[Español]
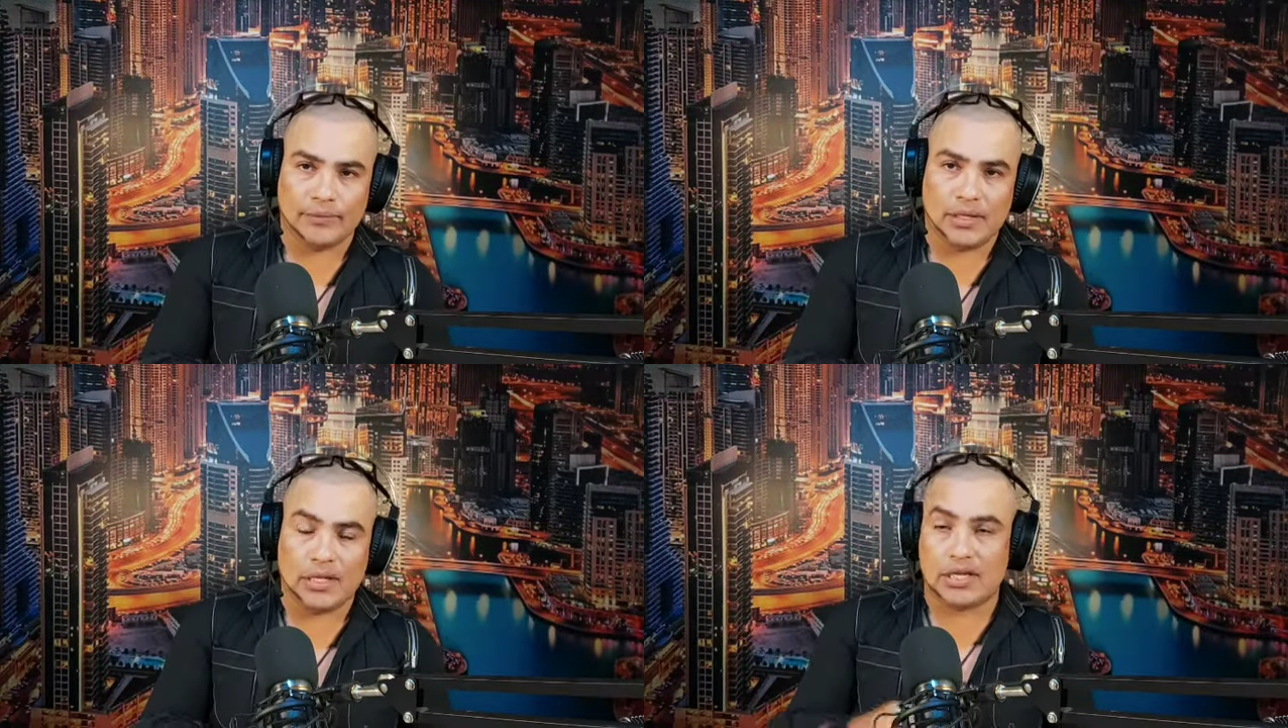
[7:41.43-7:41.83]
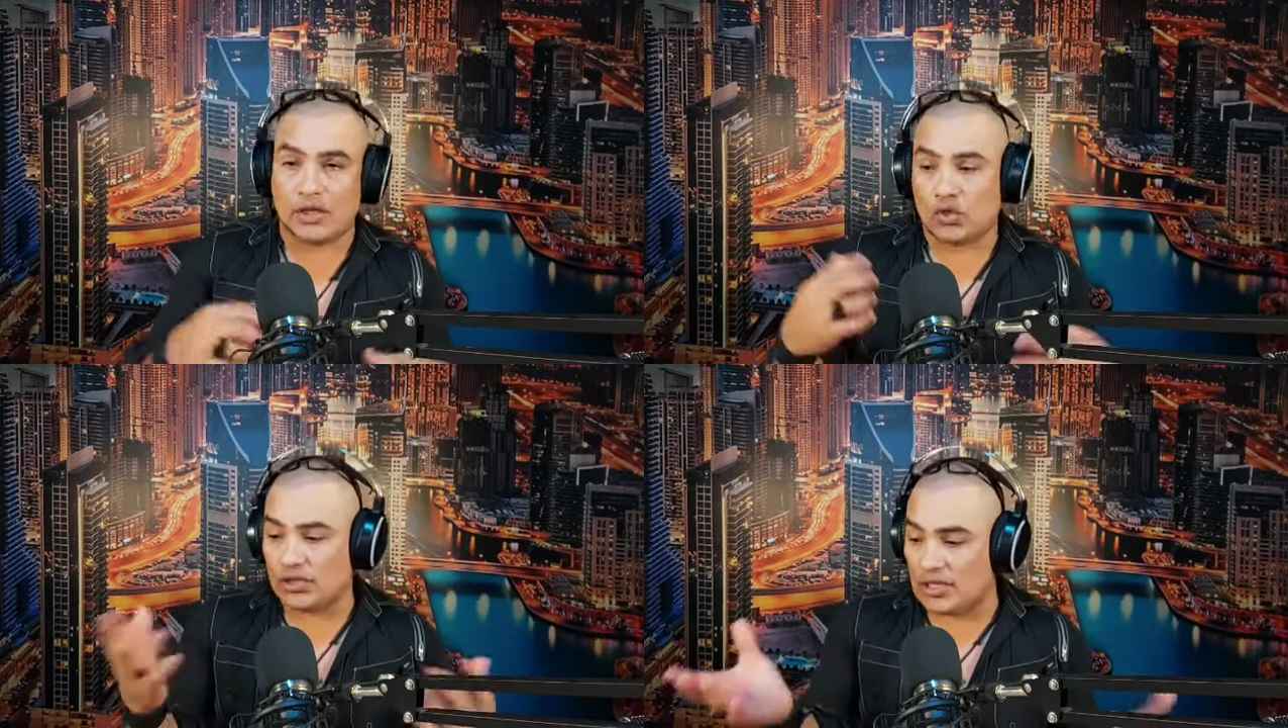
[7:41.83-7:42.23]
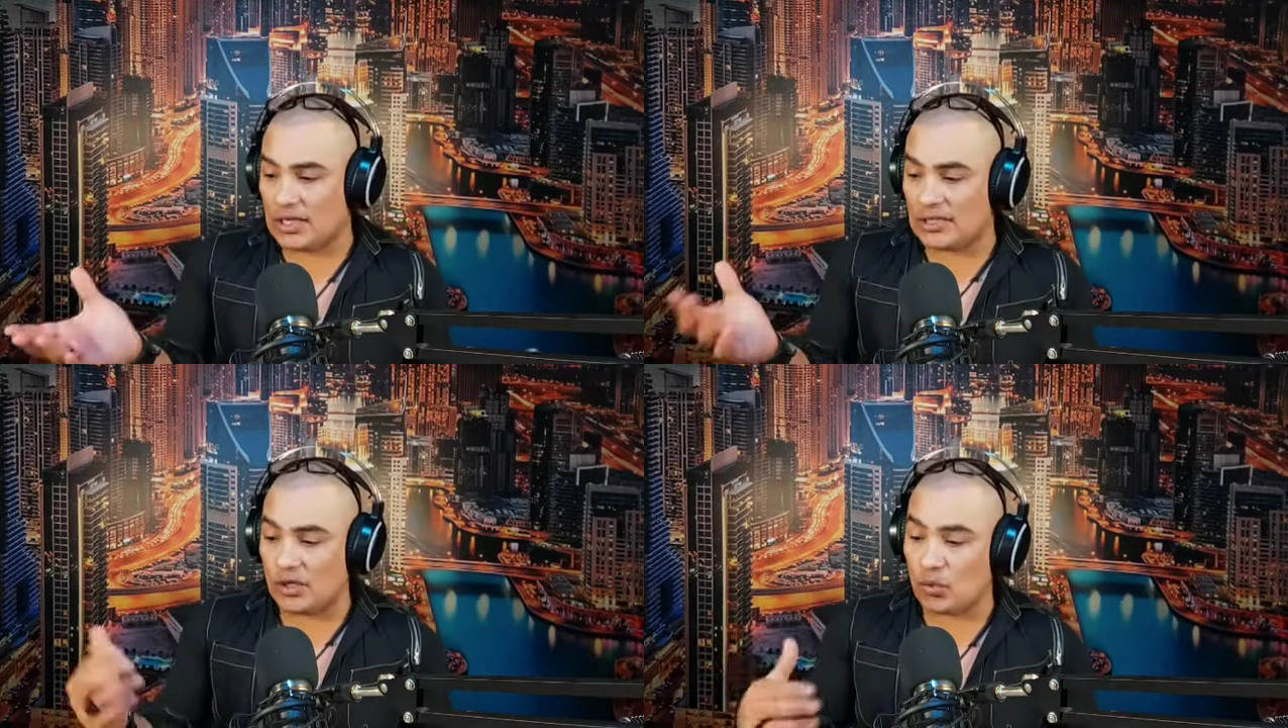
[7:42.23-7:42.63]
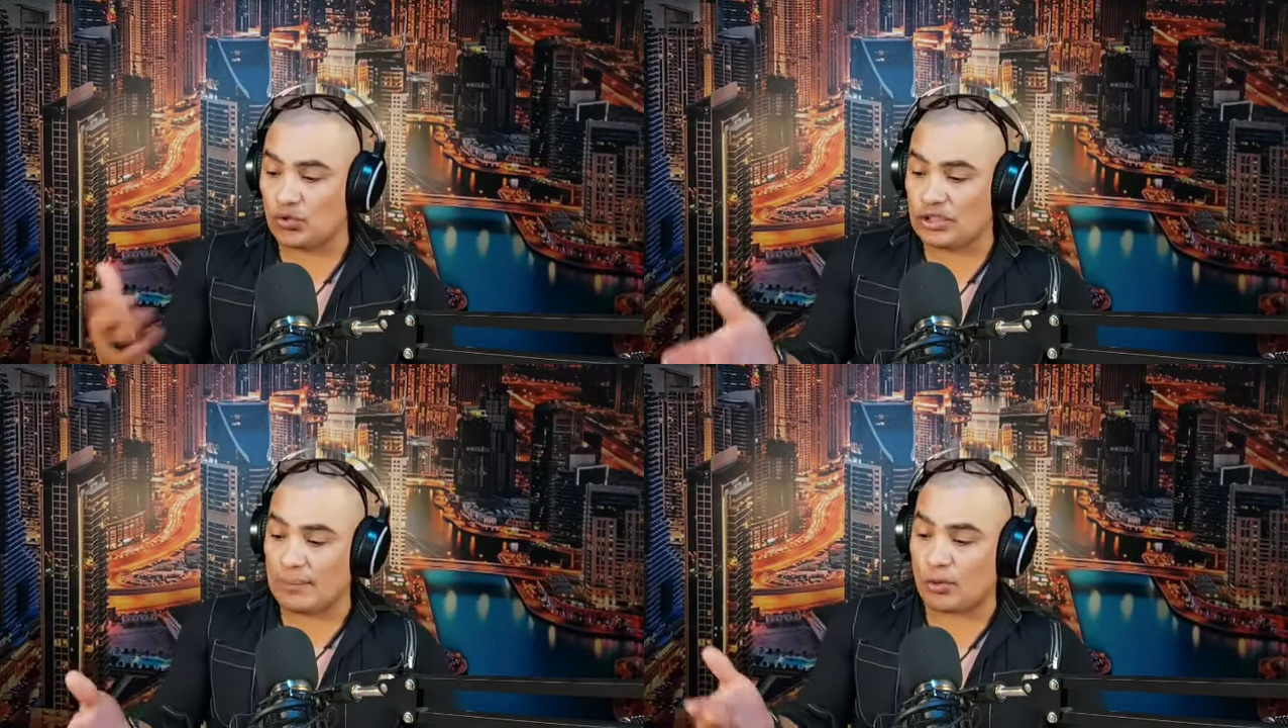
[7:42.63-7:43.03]
y que no tiene
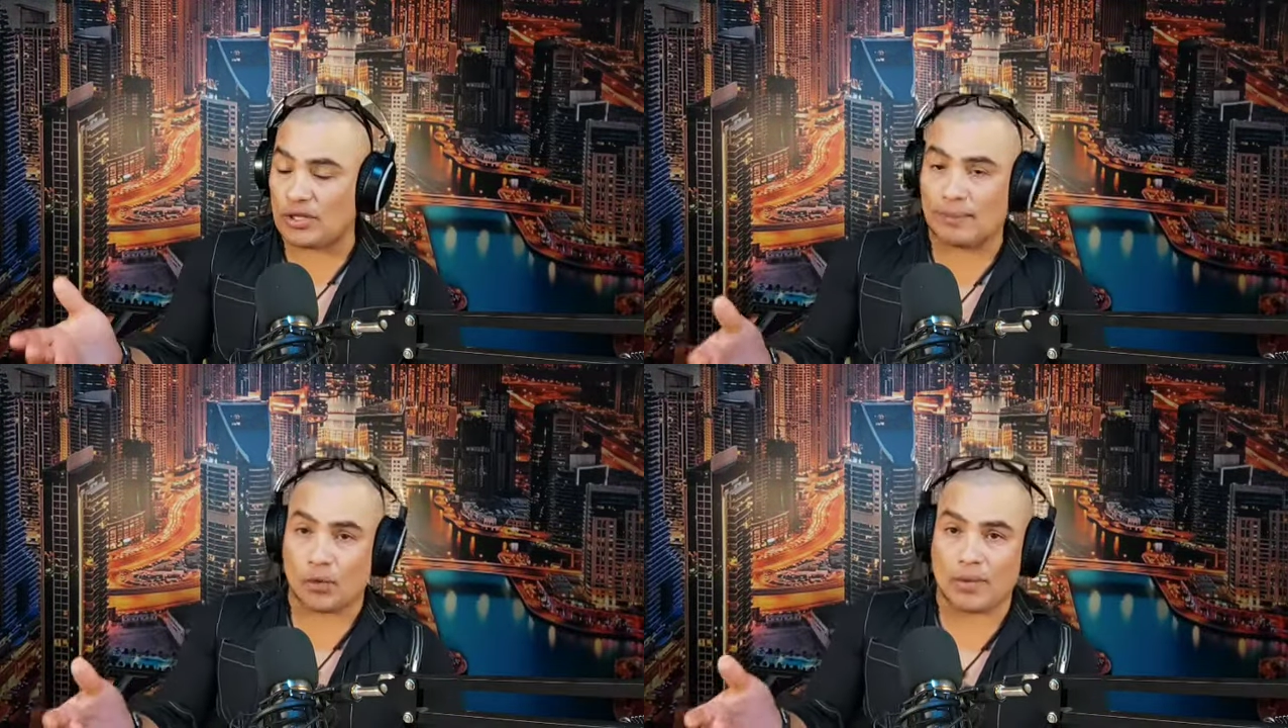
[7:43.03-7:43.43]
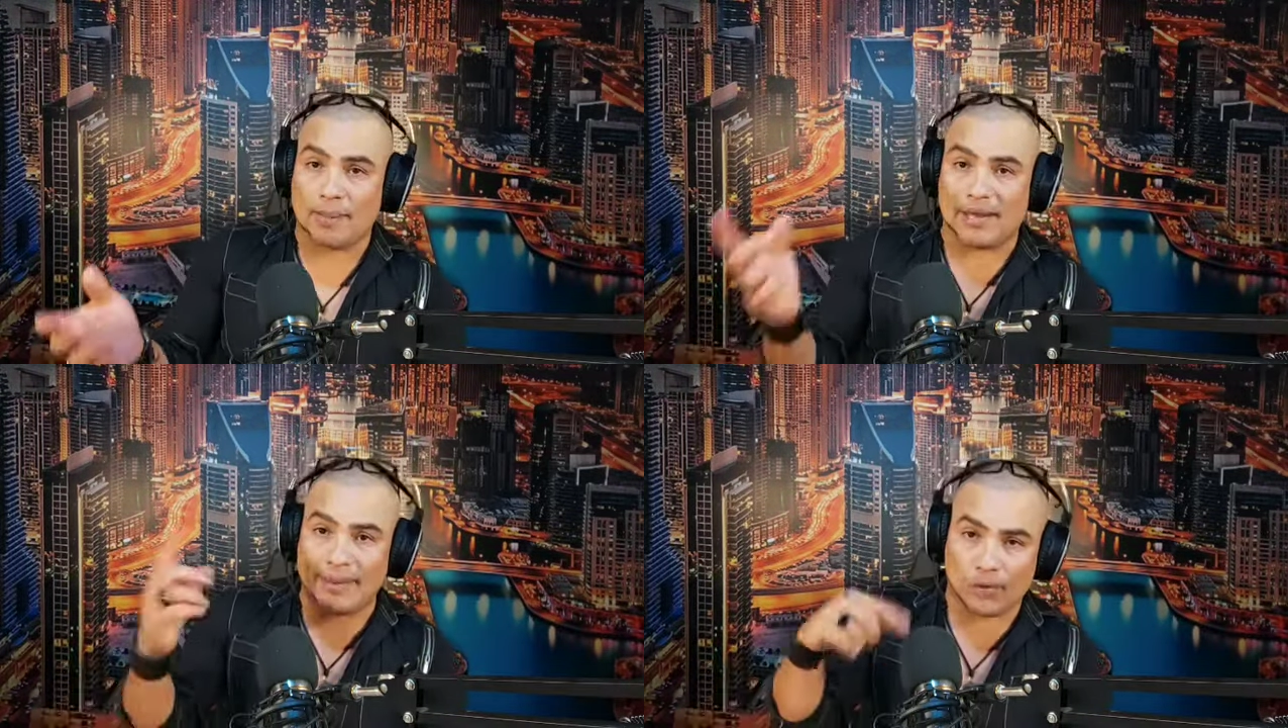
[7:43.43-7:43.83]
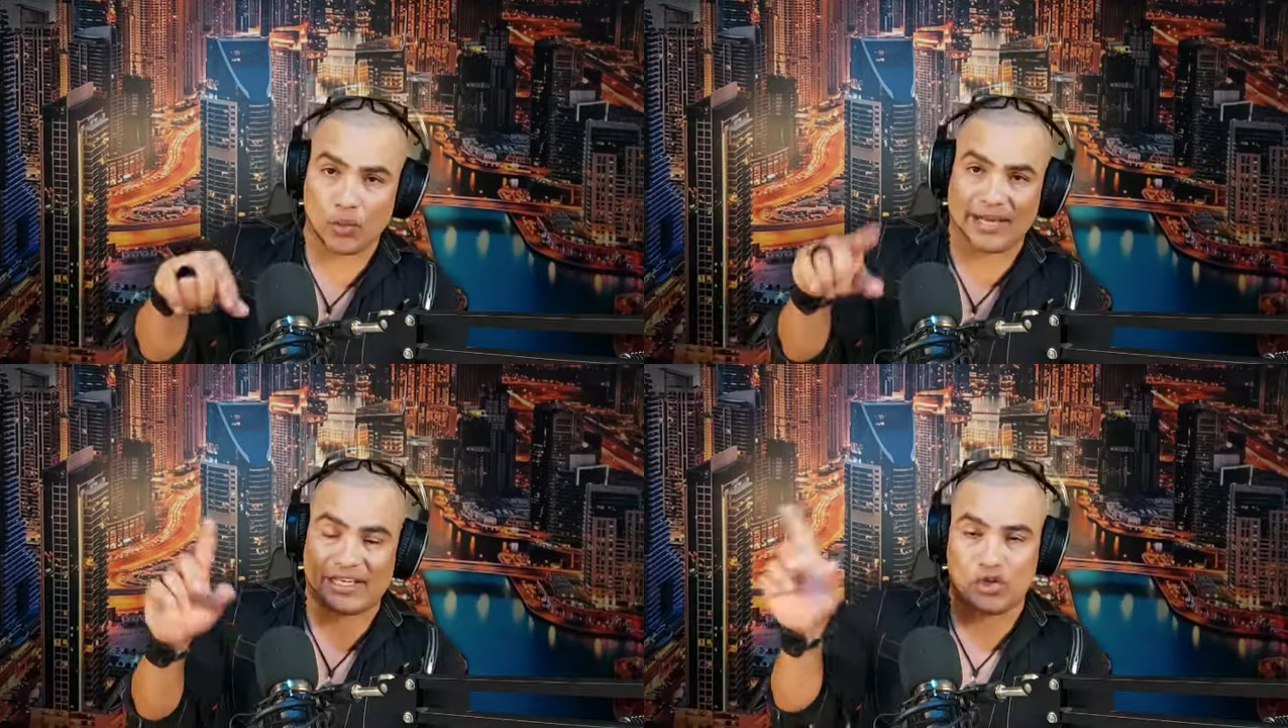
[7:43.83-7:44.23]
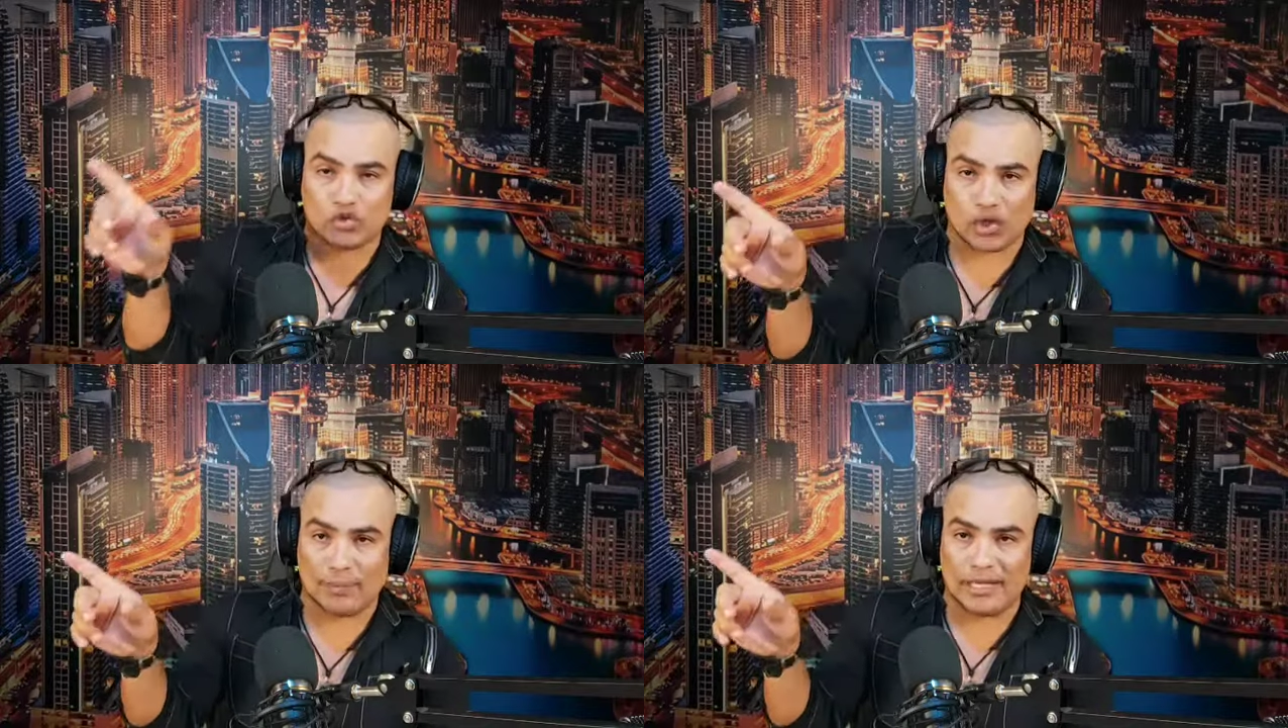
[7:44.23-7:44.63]
ningún tipo de prueba para probar que los
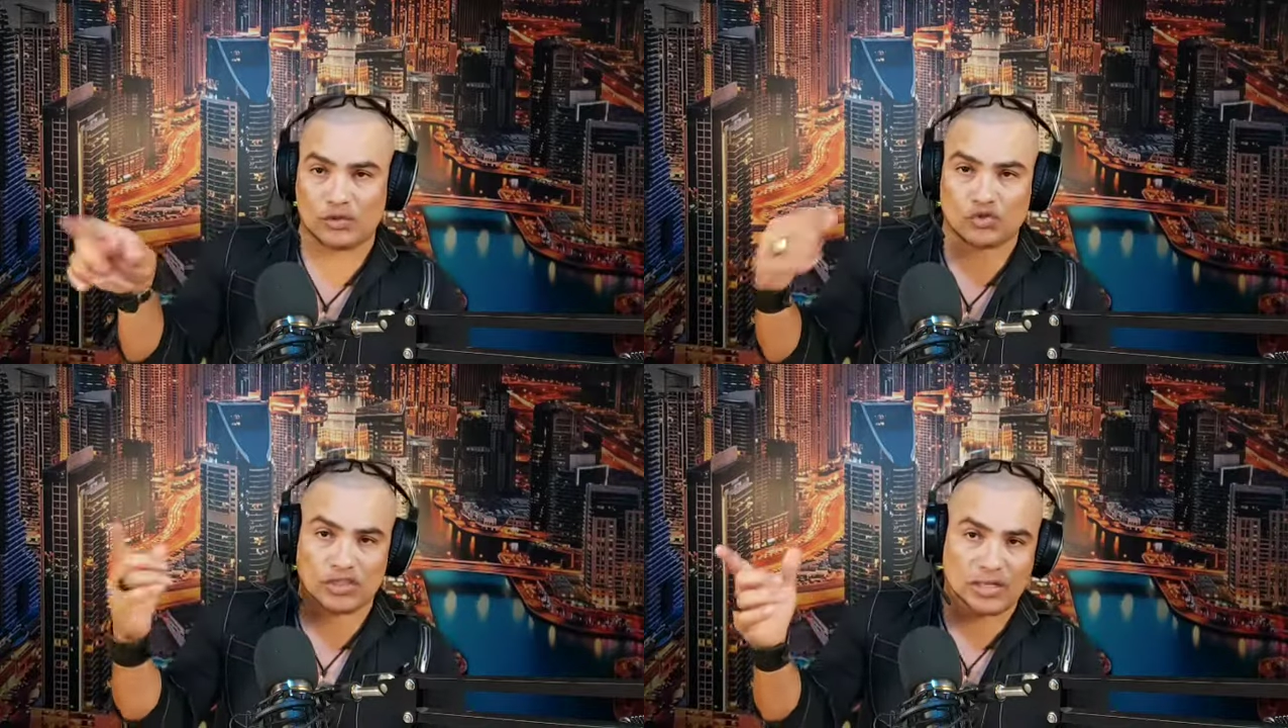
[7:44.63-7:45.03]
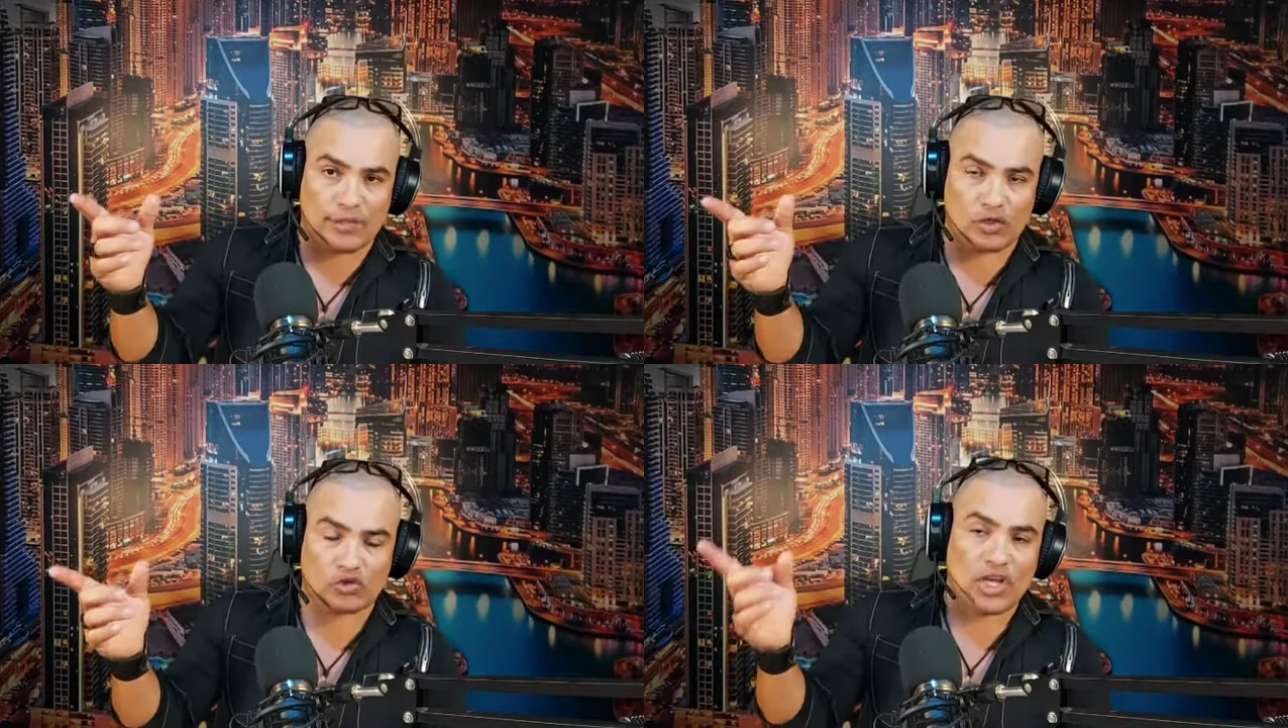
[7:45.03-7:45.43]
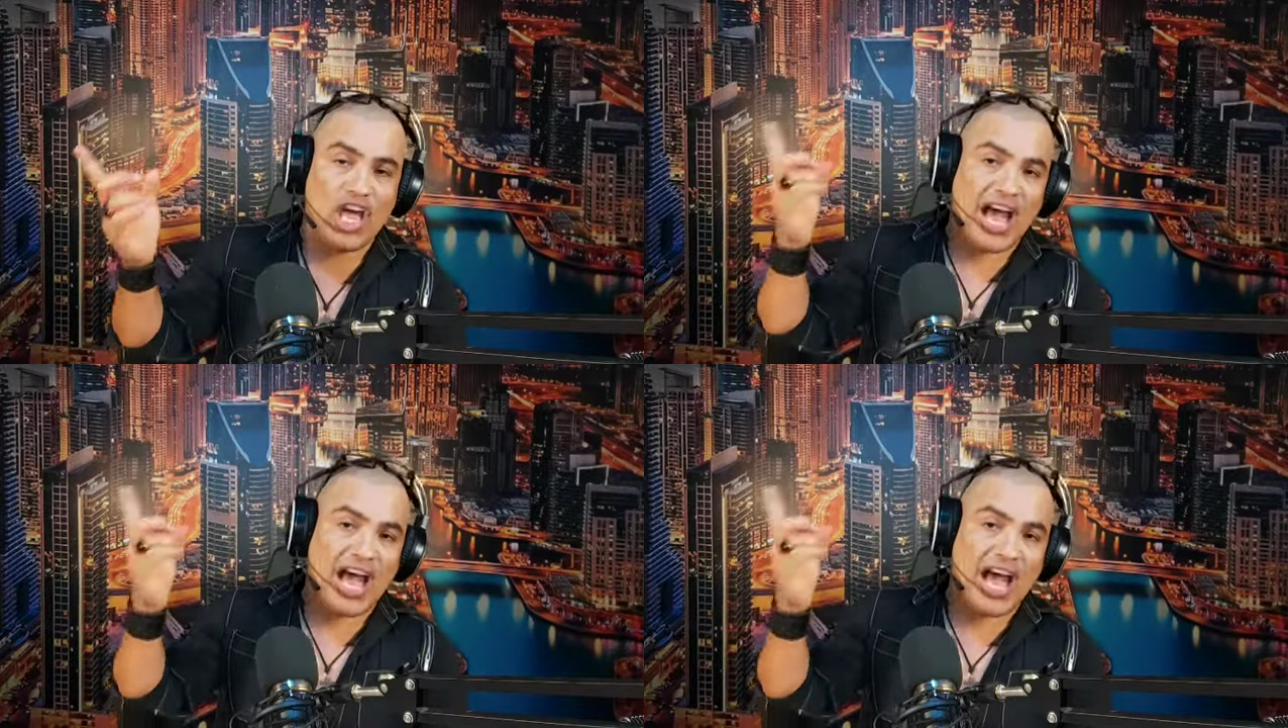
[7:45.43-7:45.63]
tocamientos indebidos